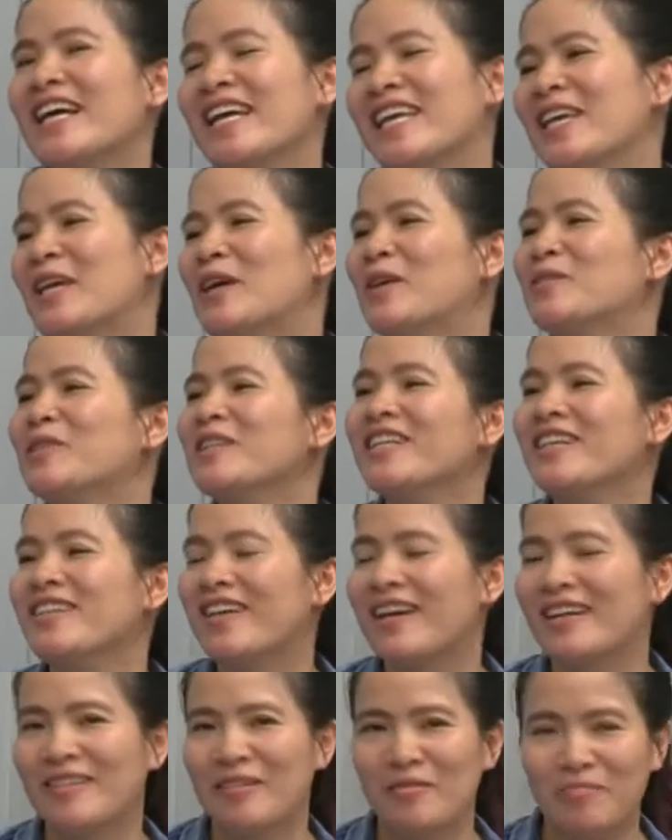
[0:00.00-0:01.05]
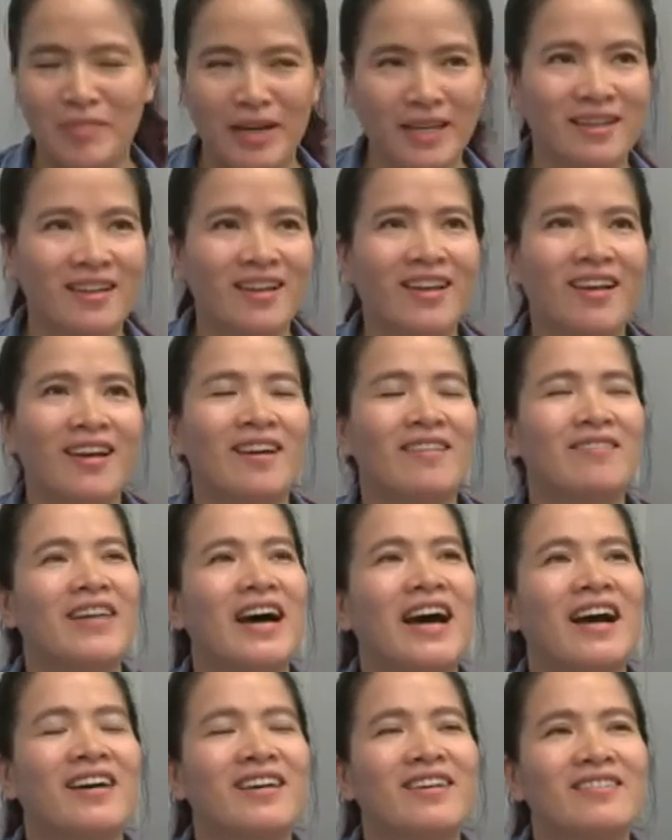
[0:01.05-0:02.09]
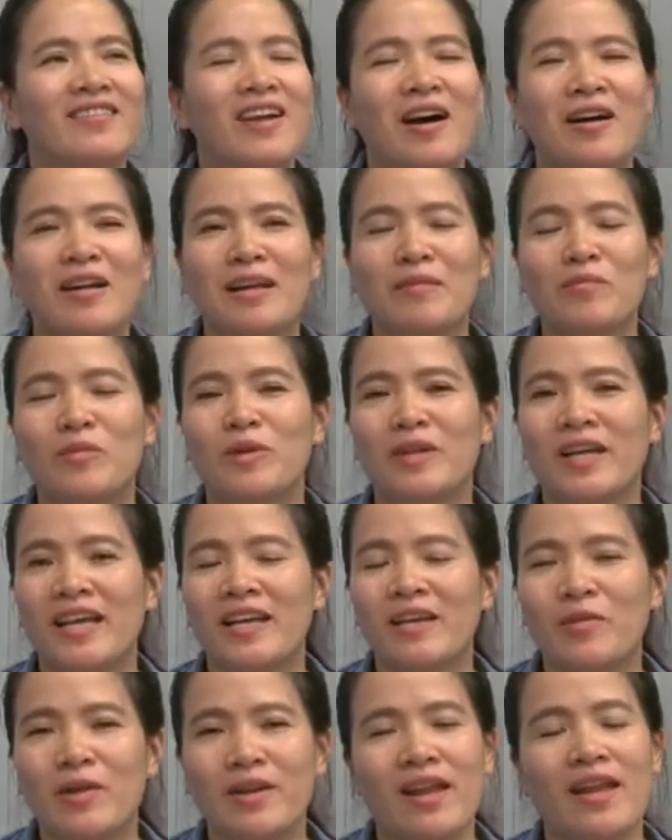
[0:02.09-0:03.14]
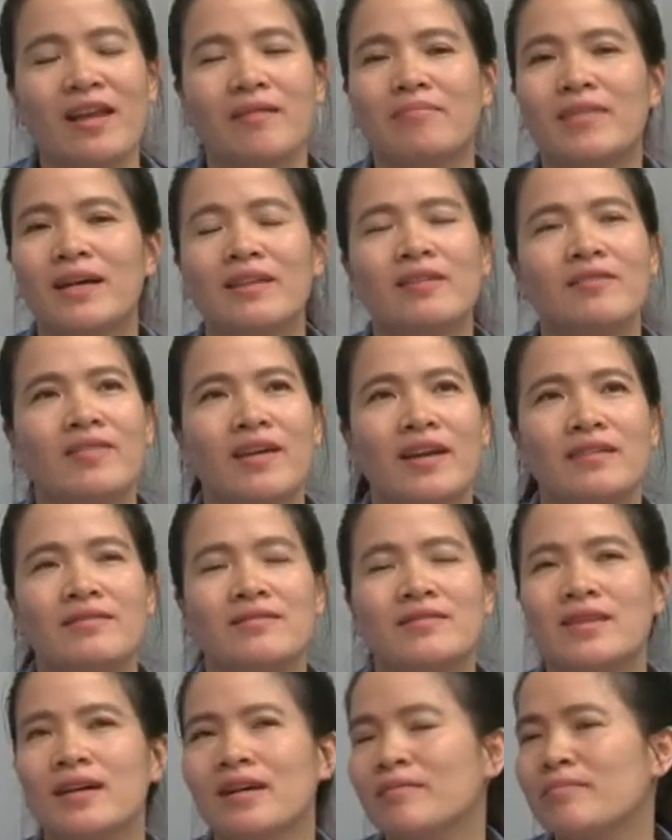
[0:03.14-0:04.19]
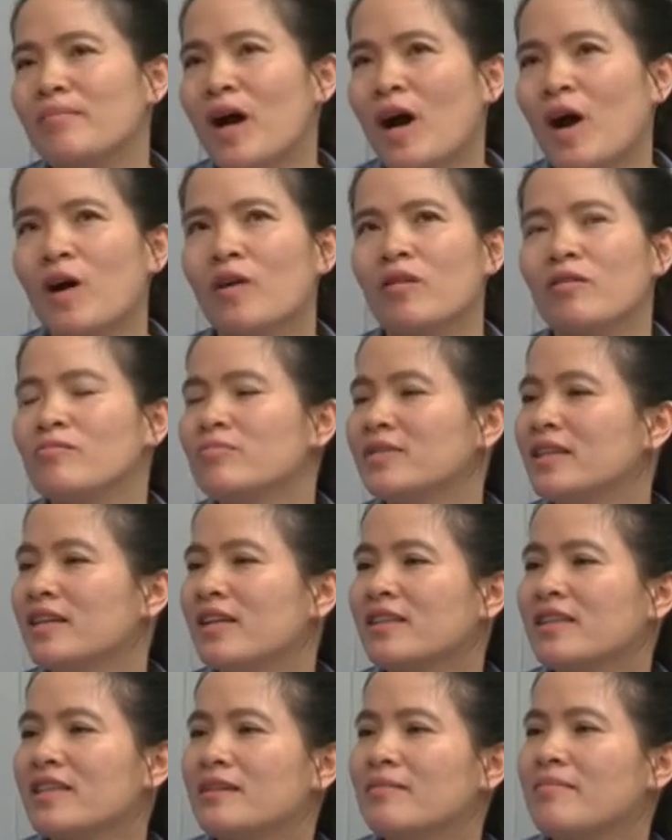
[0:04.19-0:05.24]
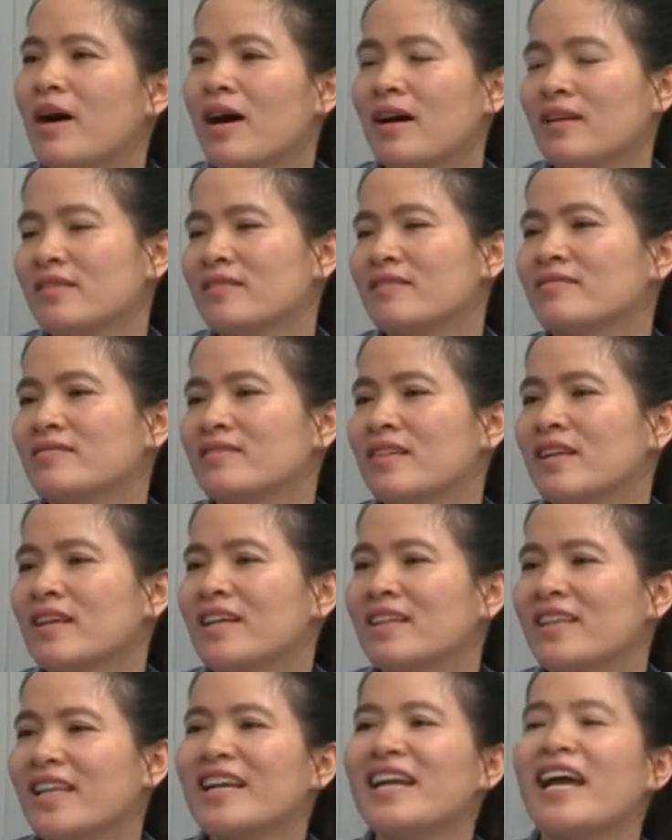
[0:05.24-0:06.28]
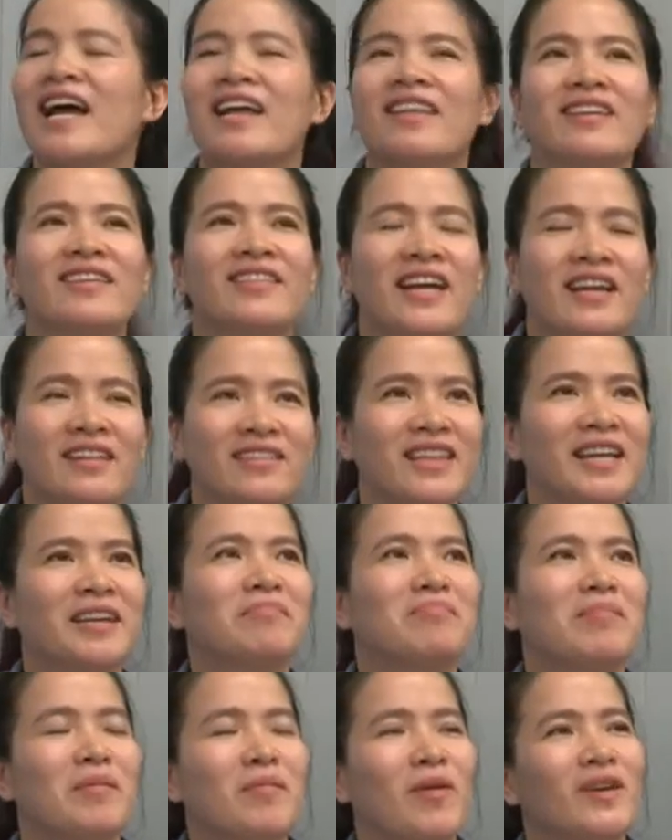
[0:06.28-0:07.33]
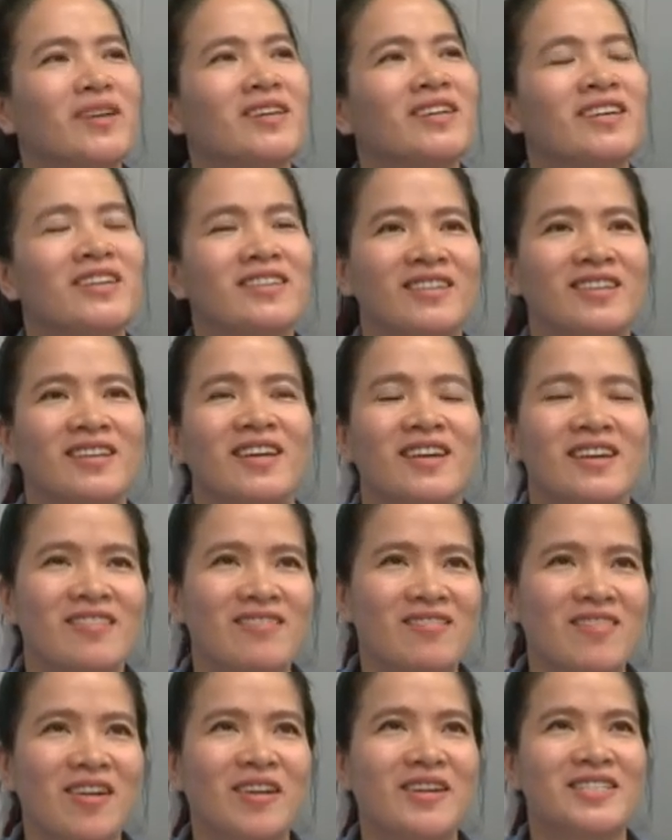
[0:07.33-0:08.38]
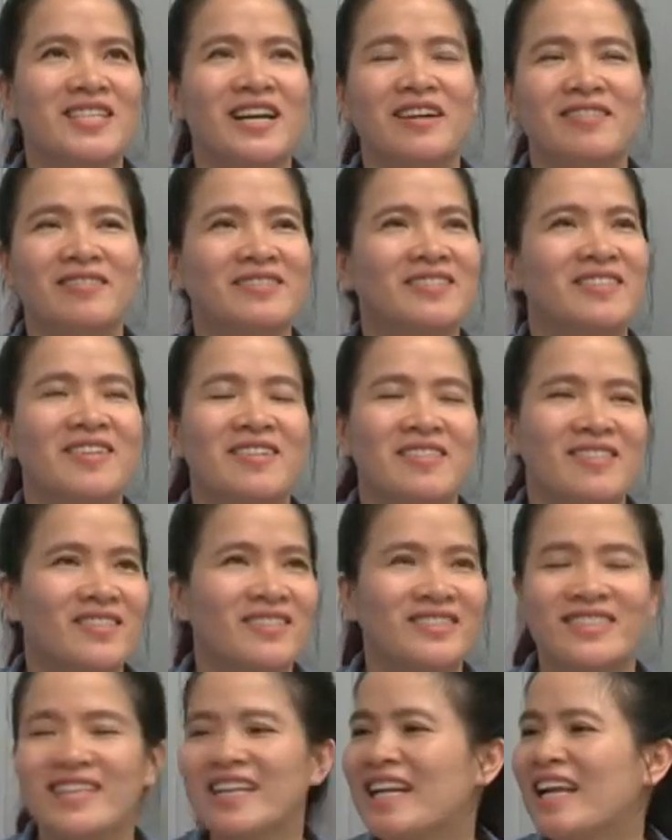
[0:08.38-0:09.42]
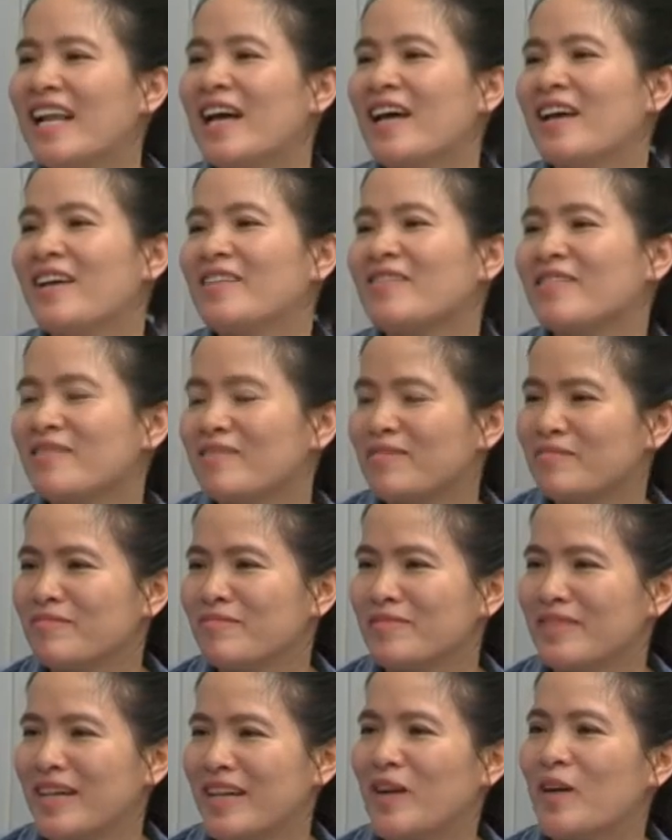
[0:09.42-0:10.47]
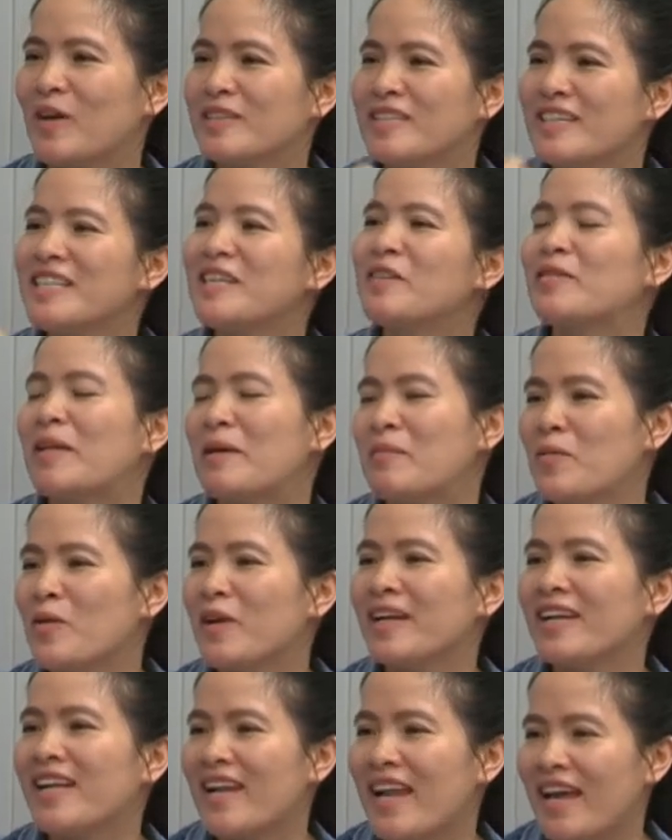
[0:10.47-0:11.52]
là hiểu những người thân của mình và đó là một cái quyết định mà tôi phải rời bỏ cũng như là từ bỏ tất cả những thành tích mà mọi người coi rằng rất là phải có rất nhiều tâm huyết để